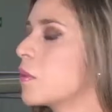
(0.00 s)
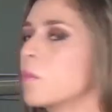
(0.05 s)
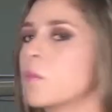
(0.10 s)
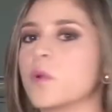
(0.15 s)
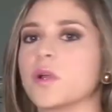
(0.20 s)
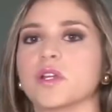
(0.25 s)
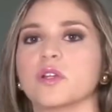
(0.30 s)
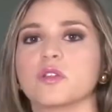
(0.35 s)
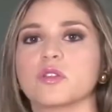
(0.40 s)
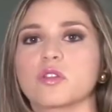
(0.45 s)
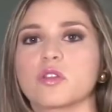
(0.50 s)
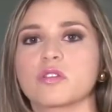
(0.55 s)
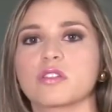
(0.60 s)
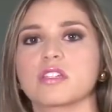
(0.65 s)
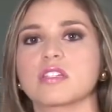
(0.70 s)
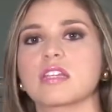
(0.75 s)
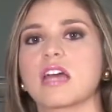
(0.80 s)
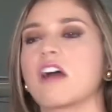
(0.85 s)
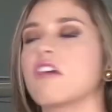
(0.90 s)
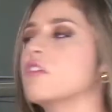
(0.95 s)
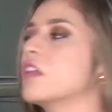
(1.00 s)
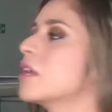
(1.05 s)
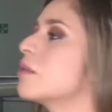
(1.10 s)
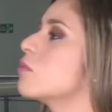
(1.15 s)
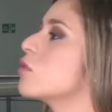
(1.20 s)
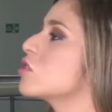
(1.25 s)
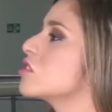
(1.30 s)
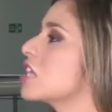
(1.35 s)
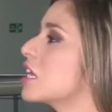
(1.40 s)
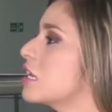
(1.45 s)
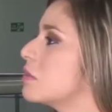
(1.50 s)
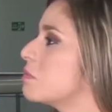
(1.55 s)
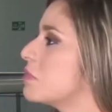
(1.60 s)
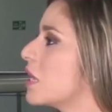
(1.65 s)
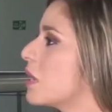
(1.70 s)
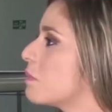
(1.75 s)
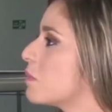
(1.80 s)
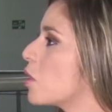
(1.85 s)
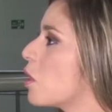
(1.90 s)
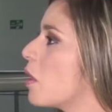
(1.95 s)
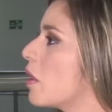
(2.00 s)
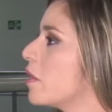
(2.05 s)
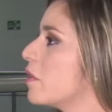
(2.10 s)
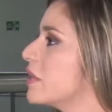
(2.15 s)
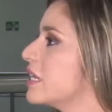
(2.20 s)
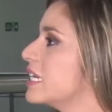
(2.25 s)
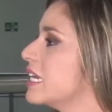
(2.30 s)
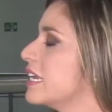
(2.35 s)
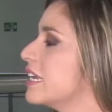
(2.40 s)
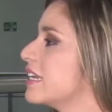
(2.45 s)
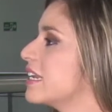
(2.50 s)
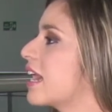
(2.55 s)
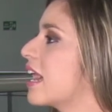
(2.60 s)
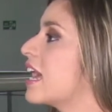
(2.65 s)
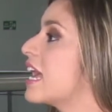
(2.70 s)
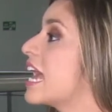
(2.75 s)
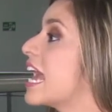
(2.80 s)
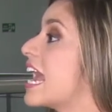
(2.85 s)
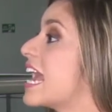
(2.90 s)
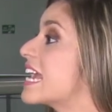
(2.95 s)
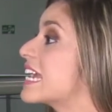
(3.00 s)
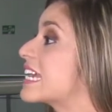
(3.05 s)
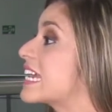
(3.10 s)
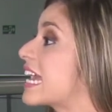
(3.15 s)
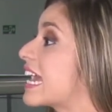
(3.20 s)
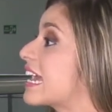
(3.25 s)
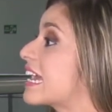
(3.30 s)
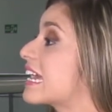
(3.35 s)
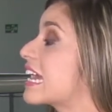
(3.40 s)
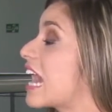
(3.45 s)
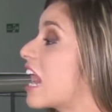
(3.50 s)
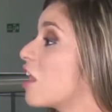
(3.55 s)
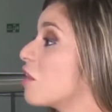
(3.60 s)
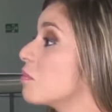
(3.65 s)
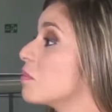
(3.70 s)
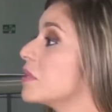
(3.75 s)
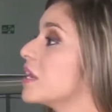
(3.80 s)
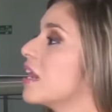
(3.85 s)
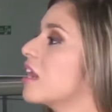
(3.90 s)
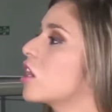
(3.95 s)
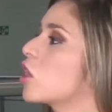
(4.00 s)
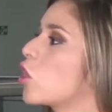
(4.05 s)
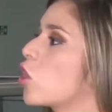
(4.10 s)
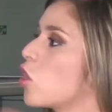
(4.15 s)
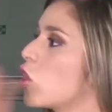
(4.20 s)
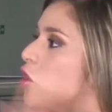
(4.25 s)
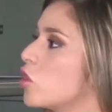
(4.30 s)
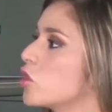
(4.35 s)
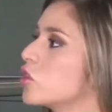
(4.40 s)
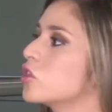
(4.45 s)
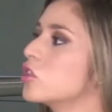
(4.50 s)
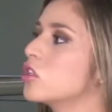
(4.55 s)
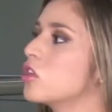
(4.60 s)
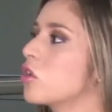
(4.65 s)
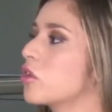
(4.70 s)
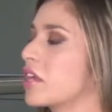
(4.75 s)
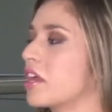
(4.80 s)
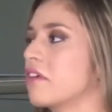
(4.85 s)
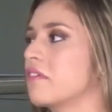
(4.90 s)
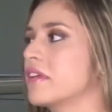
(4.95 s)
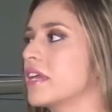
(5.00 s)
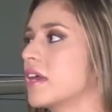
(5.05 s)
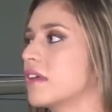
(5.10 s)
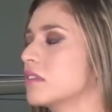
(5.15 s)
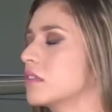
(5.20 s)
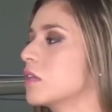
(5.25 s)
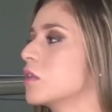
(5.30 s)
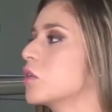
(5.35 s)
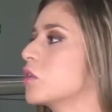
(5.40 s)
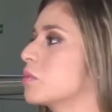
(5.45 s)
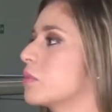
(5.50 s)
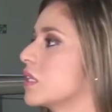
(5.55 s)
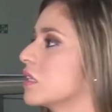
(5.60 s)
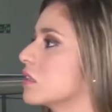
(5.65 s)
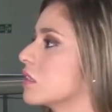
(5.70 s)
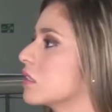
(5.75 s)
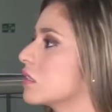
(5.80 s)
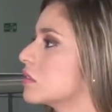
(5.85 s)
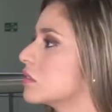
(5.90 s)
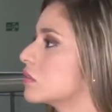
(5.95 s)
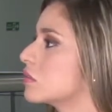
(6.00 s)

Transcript: Bueno, entonces hablemos del preaprobado en línea. ¿En qué cambia con lo que había anteriormente?